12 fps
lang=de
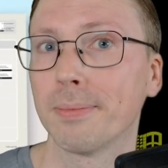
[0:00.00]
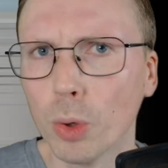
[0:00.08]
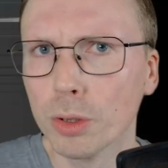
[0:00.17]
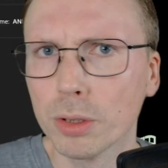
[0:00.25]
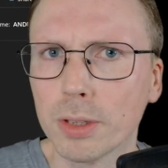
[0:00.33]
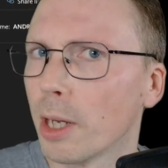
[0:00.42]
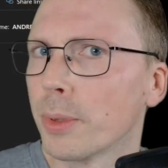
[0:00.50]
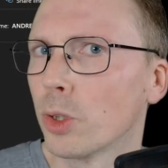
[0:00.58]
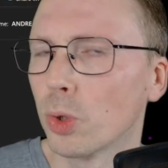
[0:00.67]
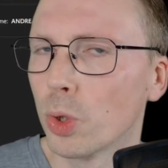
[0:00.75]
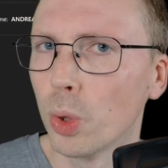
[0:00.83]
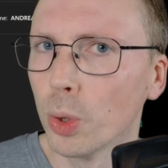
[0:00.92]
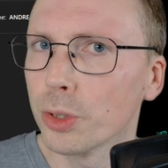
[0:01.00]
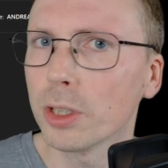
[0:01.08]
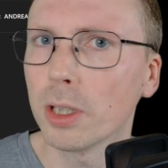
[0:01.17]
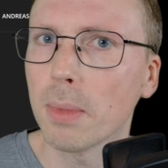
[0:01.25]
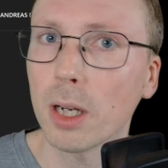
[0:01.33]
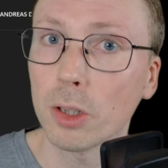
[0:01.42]
Und dann habe ich so einen Kurs
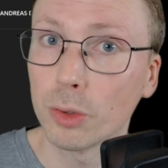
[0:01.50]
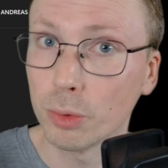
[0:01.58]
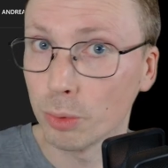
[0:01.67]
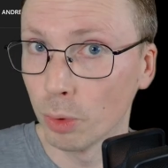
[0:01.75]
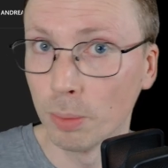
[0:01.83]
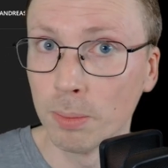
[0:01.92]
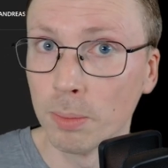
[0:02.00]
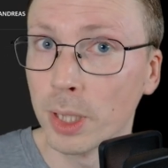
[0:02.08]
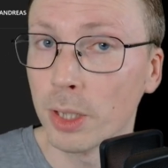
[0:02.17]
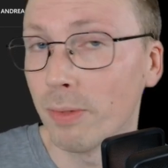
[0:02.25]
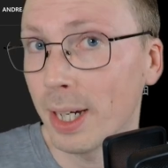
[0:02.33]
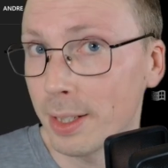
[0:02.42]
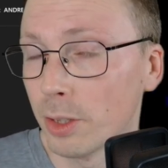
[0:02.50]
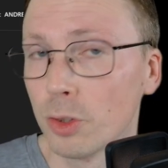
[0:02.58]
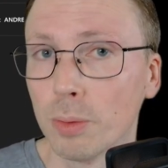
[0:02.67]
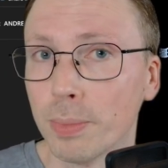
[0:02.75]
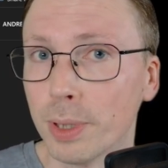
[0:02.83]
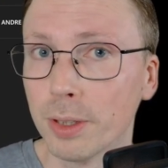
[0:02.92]
gemacht, um mich
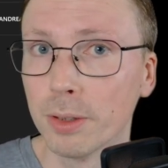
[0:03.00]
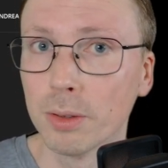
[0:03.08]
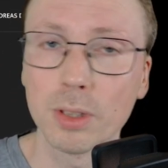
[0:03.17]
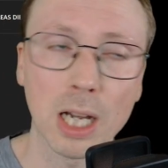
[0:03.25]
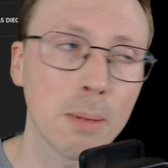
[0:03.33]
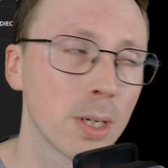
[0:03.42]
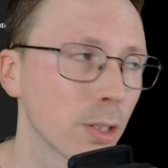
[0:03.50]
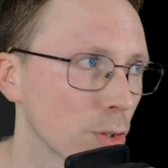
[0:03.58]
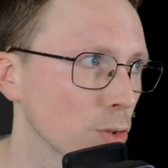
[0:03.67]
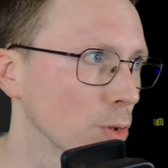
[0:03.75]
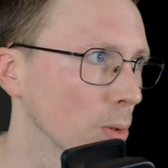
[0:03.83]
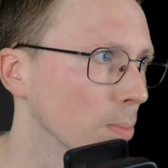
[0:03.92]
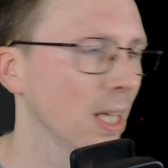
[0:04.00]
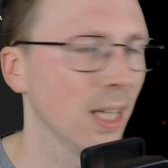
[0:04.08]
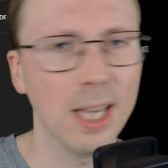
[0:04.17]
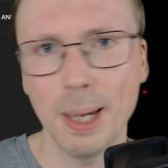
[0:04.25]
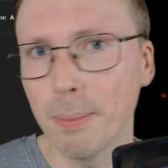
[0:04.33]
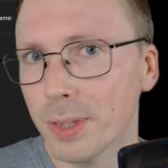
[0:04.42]
weiterzubilden, damals zum
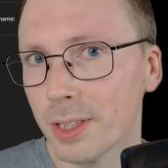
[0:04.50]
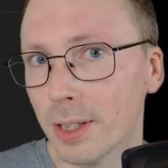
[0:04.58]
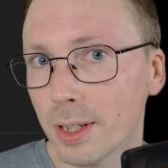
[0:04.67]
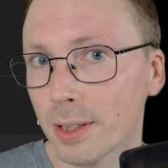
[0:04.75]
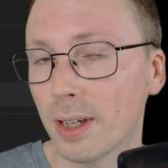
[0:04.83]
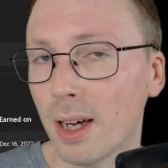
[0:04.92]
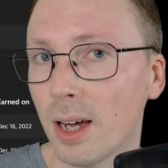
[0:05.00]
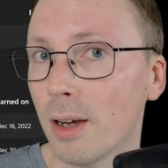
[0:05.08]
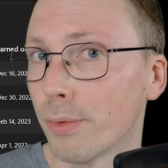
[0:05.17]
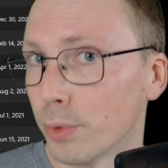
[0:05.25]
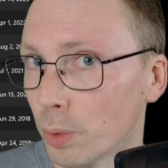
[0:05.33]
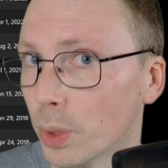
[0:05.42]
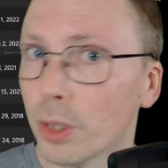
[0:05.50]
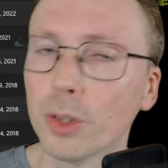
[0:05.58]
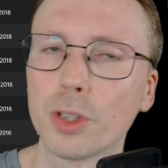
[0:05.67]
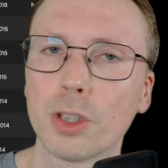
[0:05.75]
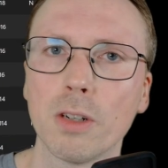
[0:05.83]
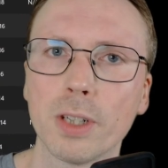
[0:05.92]
MCSA für
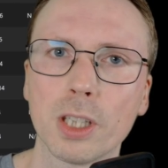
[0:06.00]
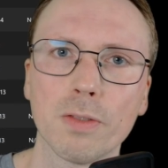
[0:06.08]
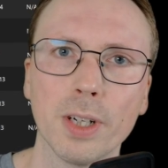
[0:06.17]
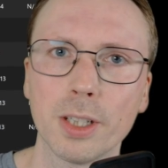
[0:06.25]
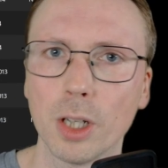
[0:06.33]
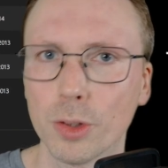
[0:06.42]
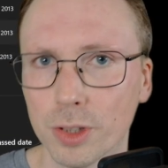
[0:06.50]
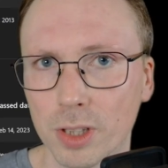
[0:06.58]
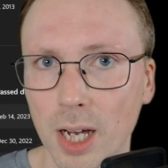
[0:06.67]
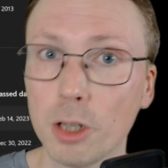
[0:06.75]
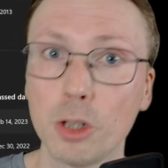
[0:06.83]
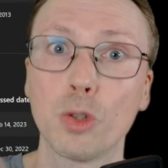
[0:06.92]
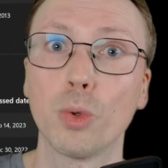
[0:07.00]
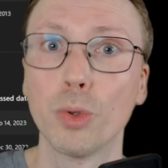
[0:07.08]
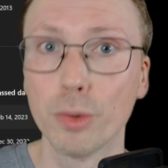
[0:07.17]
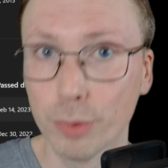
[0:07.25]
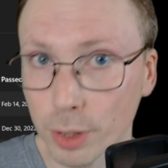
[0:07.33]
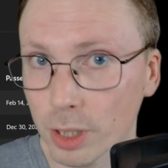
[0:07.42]
Windows Server 2008
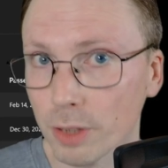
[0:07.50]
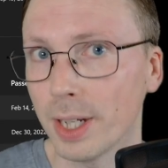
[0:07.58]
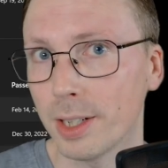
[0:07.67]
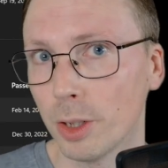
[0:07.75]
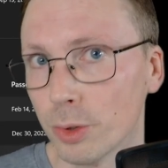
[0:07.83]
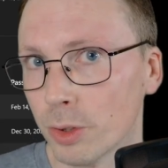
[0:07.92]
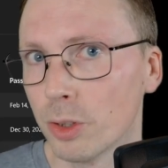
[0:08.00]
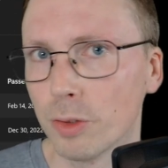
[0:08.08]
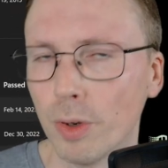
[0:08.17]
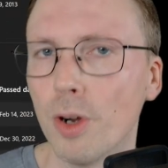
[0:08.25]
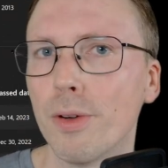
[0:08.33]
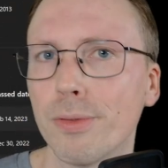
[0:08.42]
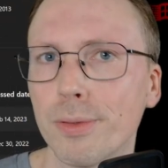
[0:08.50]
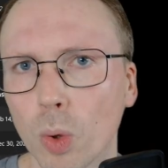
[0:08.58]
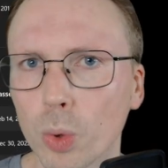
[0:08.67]
und für 2012.